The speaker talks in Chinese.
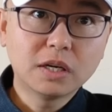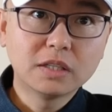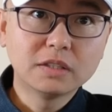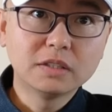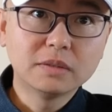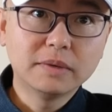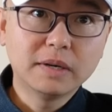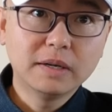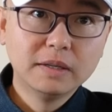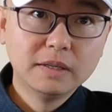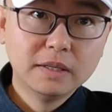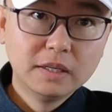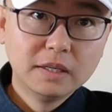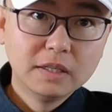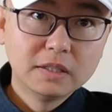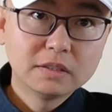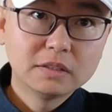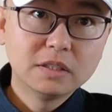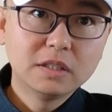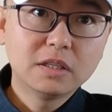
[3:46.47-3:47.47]
还记得吧？
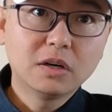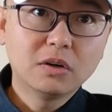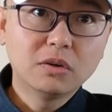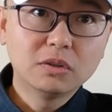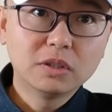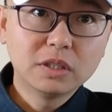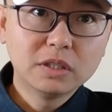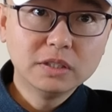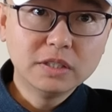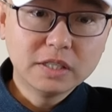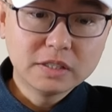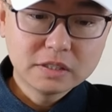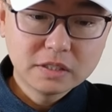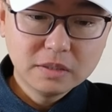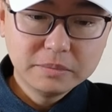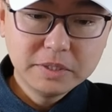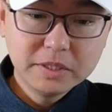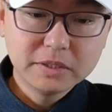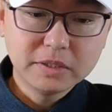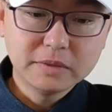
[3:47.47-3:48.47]
谁搞这个颜色
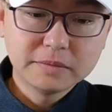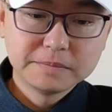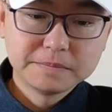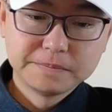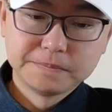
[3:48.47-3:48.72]
革命的？